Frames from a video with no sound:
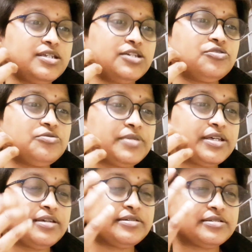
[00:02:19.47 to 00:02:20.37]
ईगो
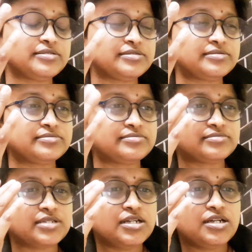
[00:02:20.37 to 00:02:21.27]
में
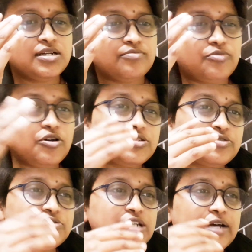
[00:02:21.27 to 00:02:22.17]
बहुत
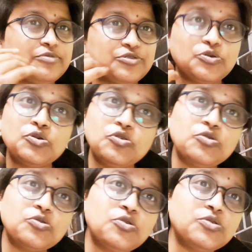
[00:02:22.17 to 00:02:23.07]
कुछ आप लोग खो
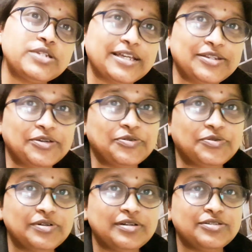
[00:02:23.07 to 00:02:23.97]
खो देते हो
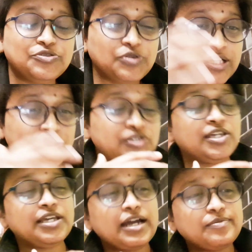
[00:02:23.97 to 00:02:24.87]
जो
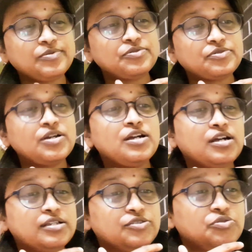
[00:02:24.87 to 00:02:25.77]
अच्छे आप लोग
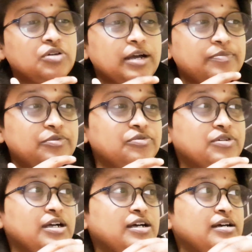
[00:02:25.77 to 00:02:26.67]
जो आप लोगों
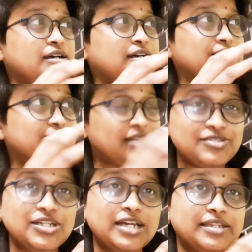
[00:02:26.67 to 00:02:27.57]
का अच्छा
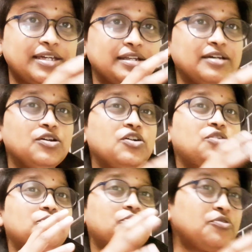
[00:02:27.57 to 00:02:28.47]
चाहते हैं ना
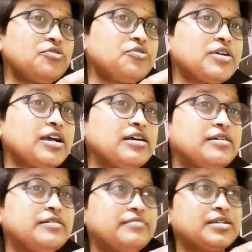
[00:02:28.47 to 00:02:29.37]
वो लोग
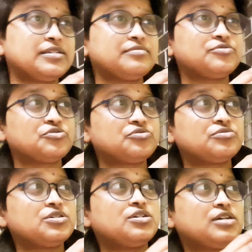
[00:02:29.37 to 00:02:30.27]
मतलब जो
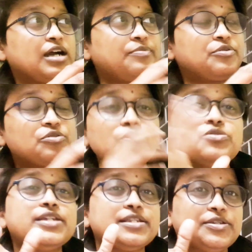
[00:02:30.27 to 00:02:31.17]
आप लोग खो
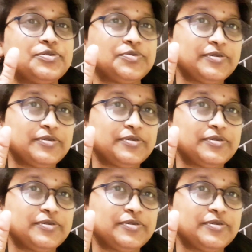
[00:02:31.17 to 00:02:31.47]
देते हो